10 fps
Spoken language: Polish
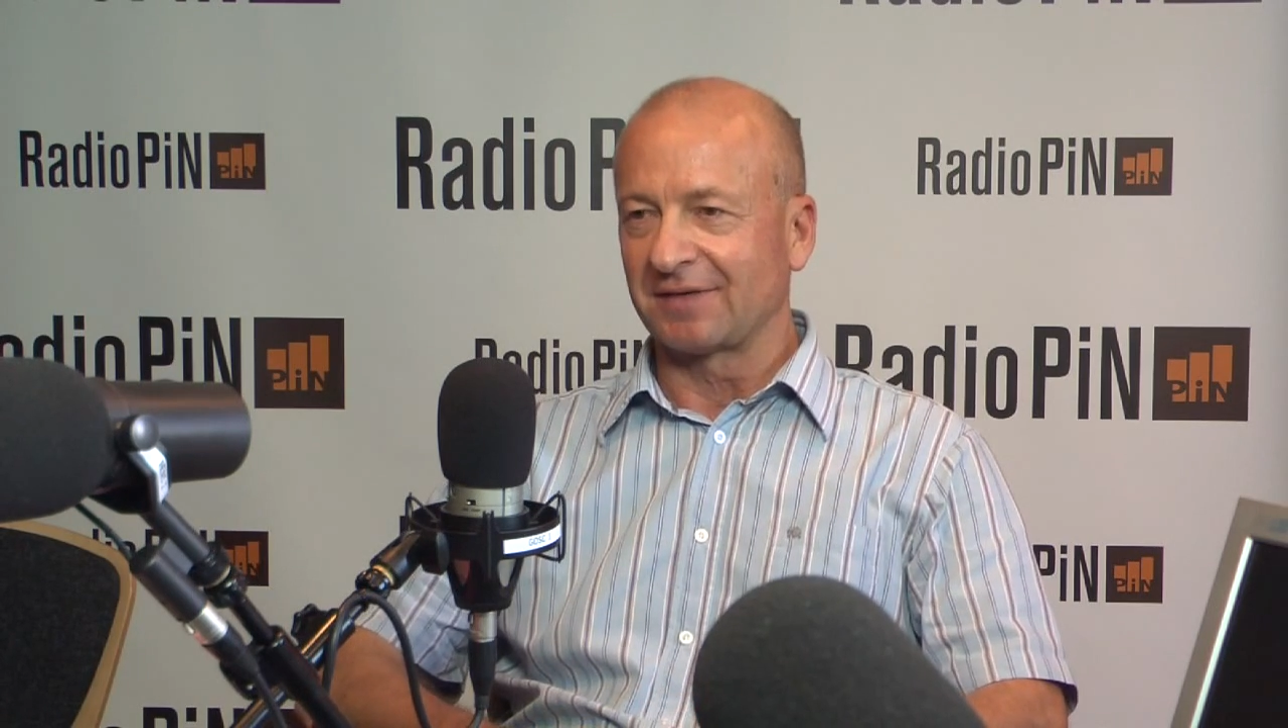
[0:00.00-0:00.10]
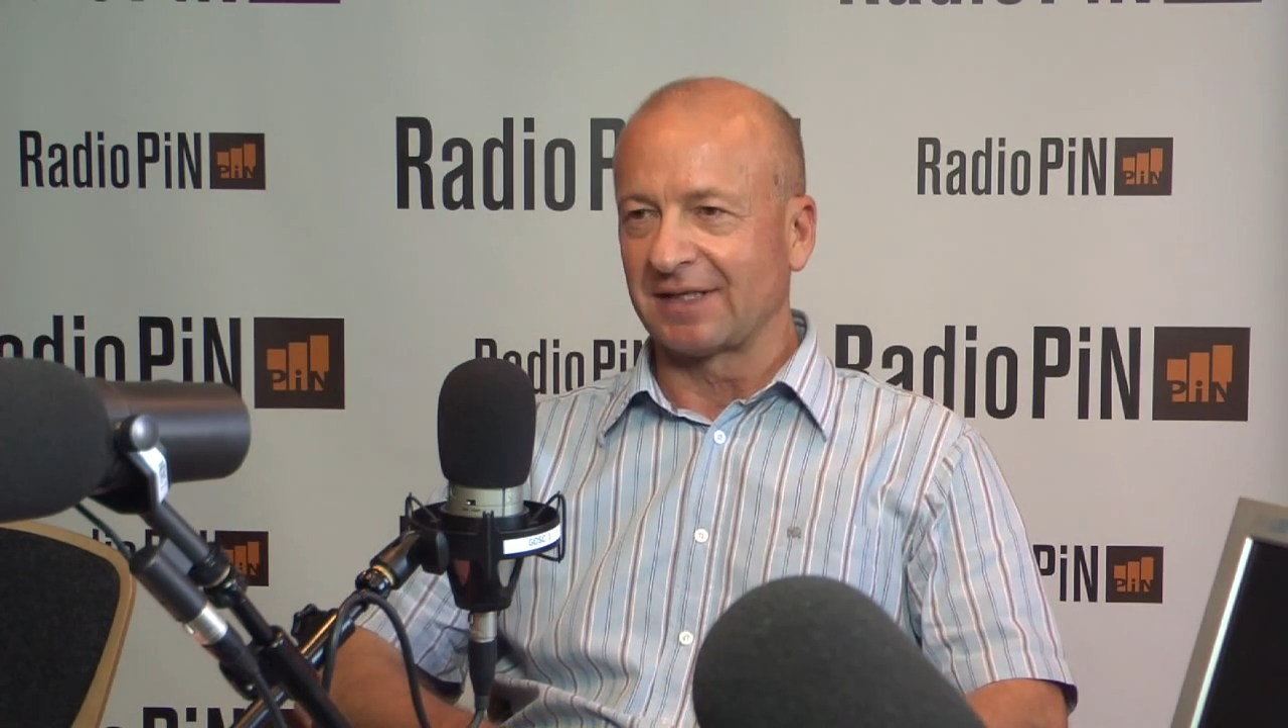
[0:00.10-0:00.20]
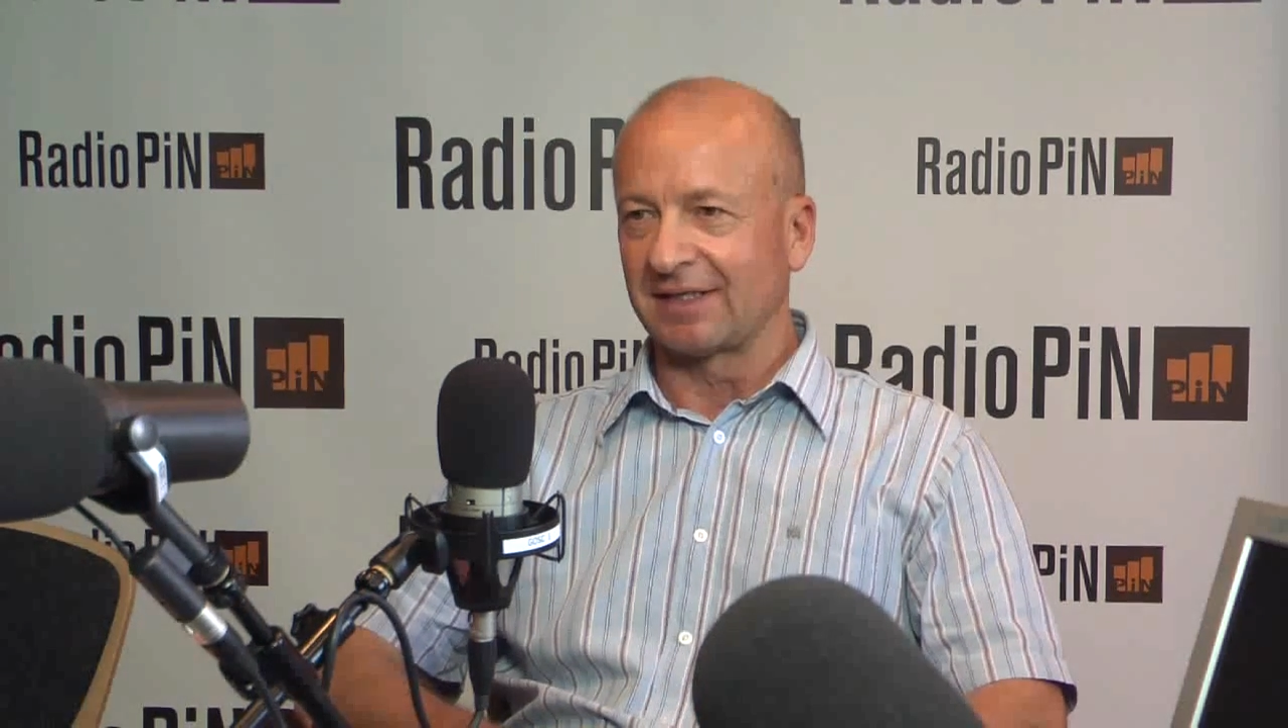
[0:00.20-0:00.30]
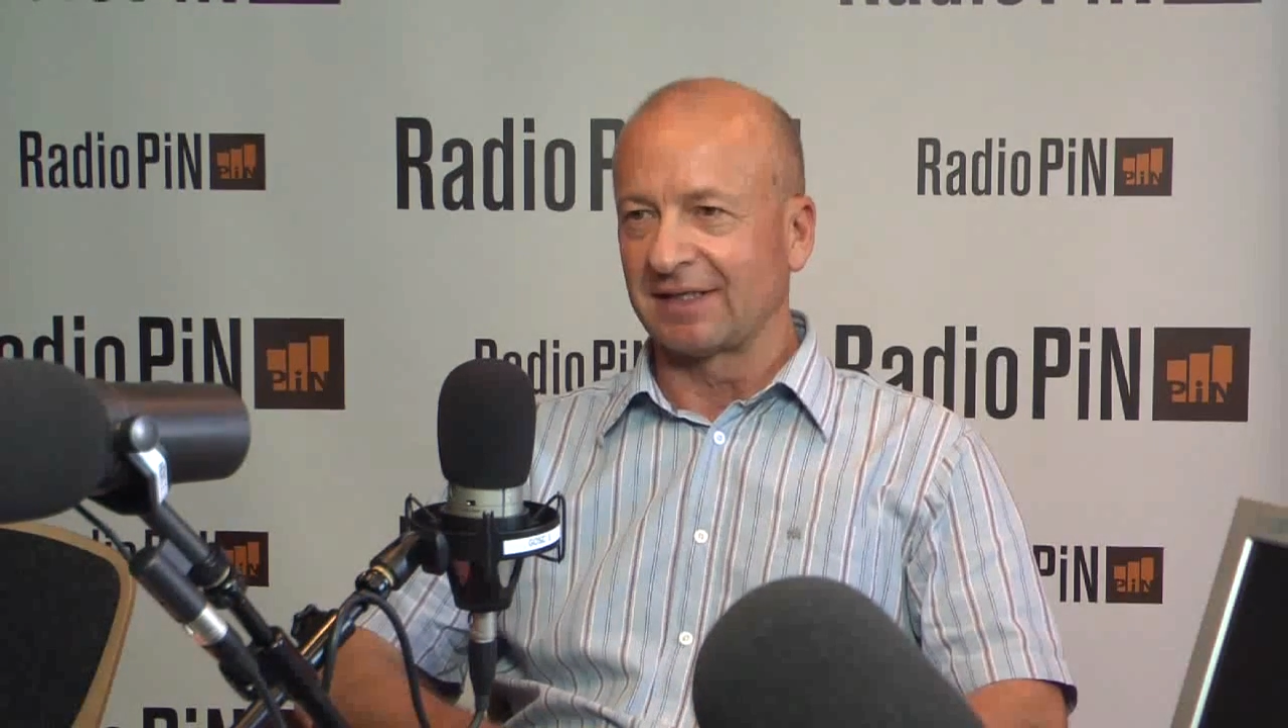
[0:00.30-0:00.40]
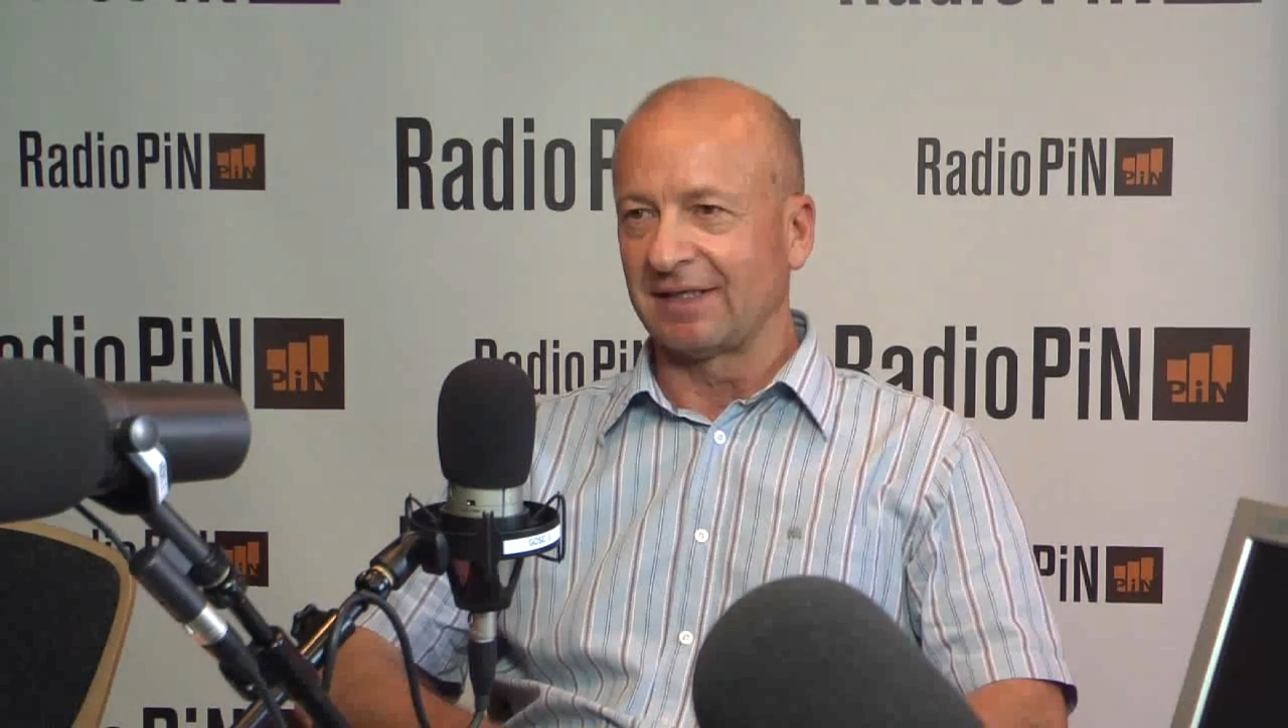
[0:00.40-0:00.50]

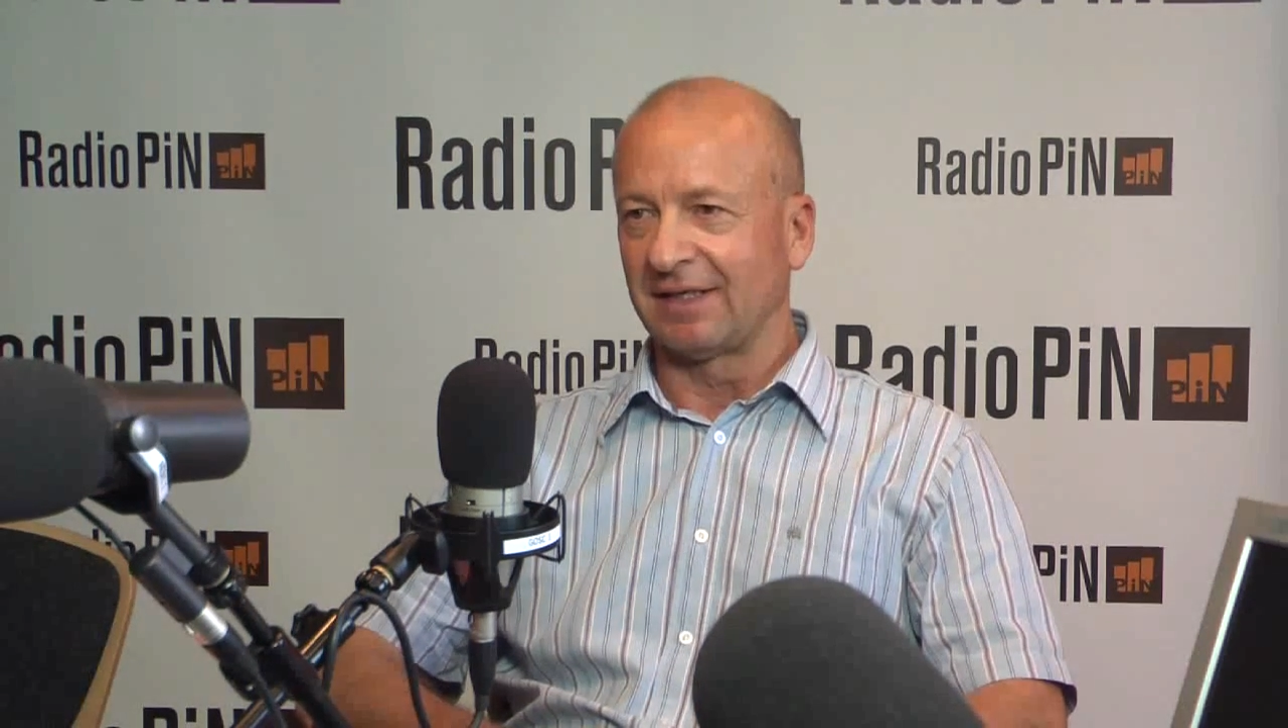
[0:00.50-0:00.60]
wtedy